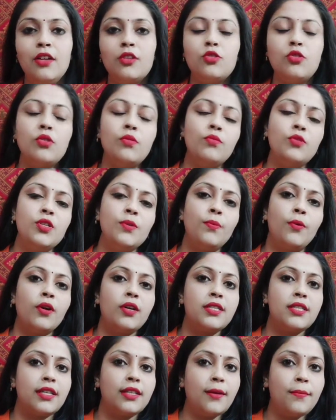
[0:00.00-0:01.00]
चलो मुझे बहुत
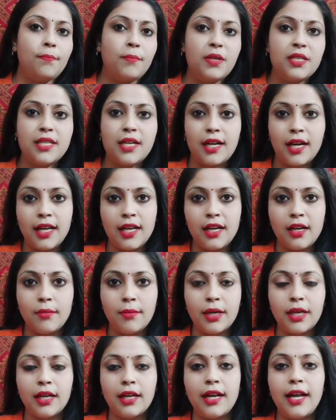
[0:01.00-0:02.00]
ज़्यादा पिज़्ज़ा खाने का
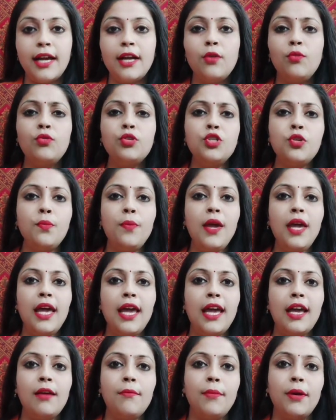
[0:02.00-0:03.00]
मन कर रहा है कुछ भी
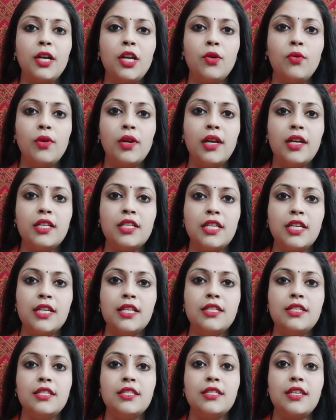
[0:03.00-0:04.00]
एक पर्टिकुलर
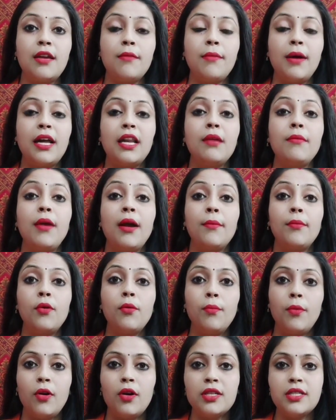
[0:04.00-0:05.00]
चीज़ जिसके बारे में आपको
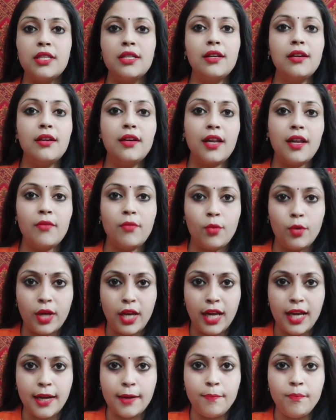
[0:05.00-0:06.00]
बहुत ज़्यादा क्रेव हो रही
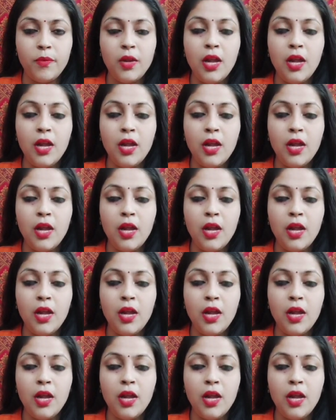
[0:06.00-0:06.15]
है